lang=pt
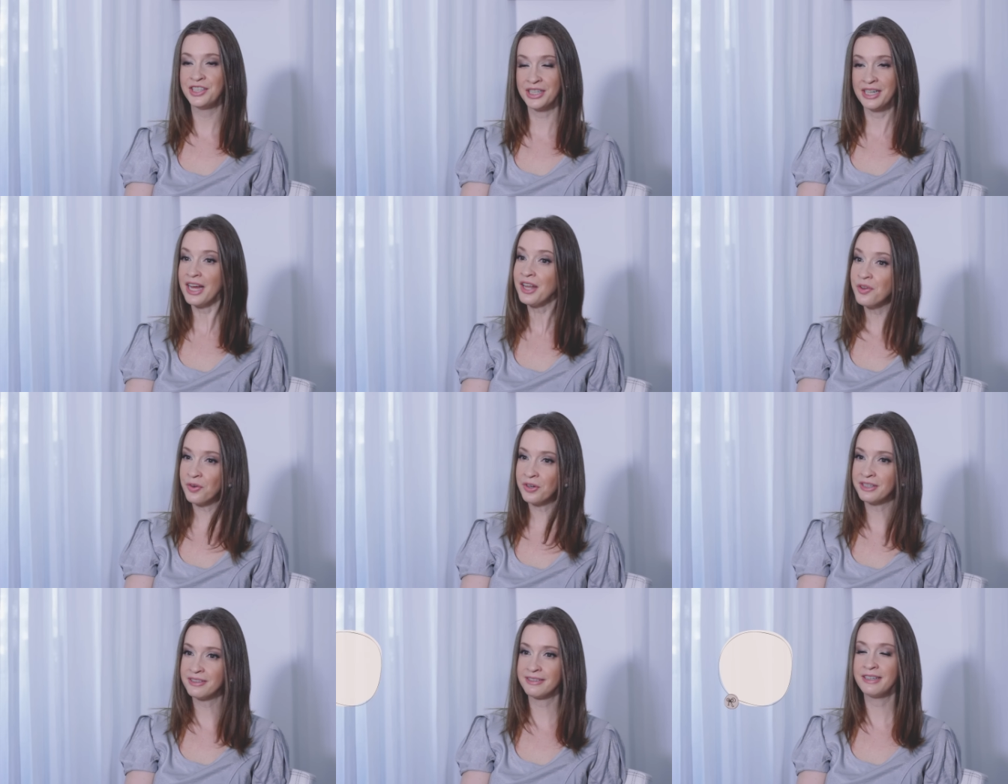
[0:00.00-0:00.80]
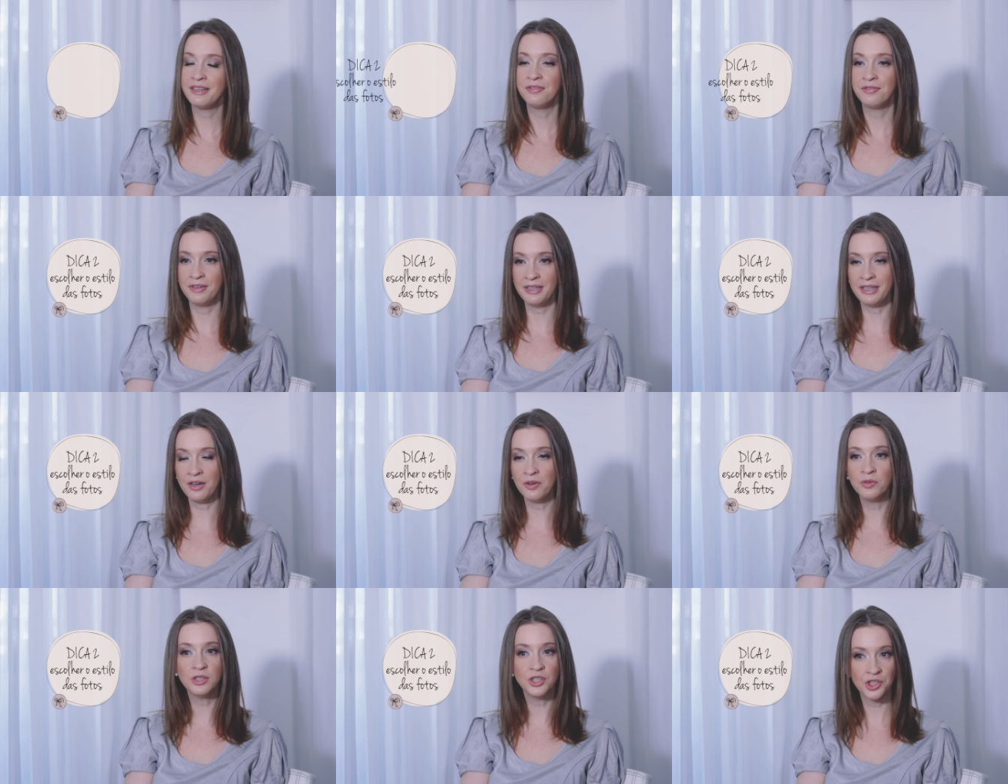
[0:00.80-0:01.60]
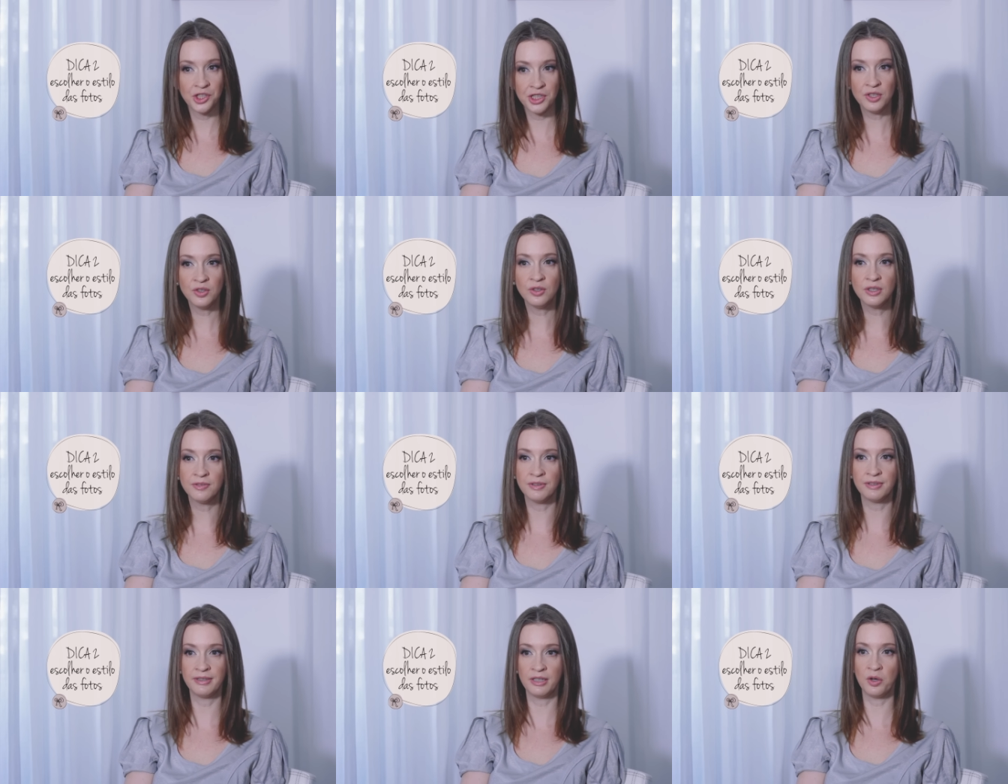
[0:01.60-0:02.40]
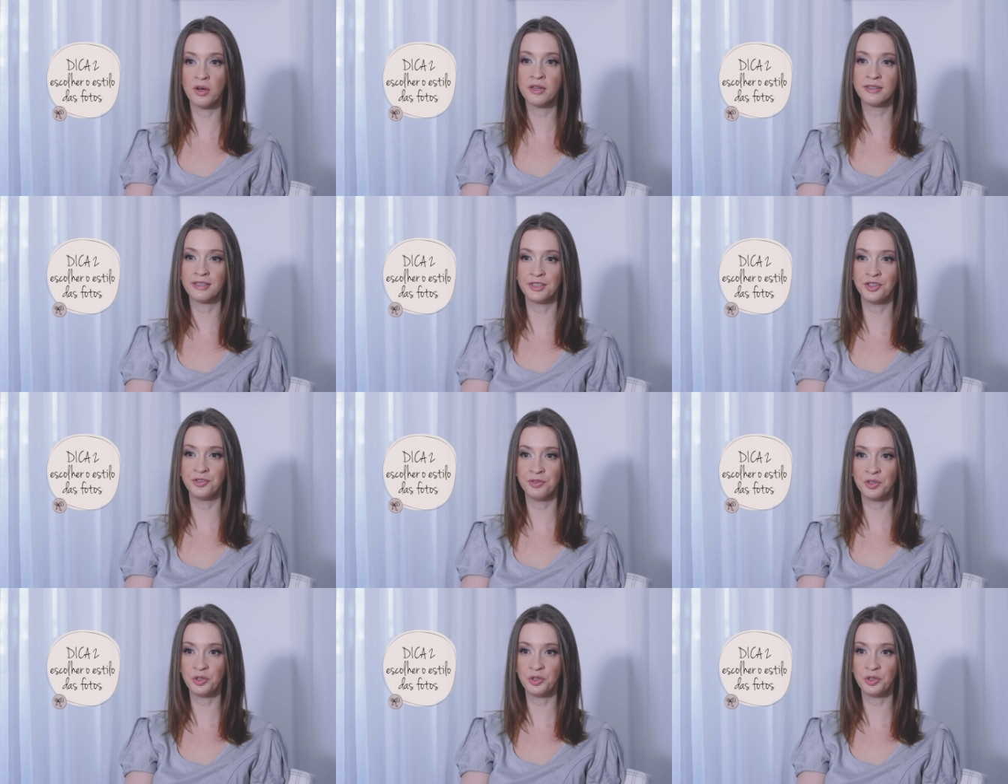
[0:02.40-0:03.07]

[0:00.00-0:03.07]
Dica 2, defina o estilo que você gosta de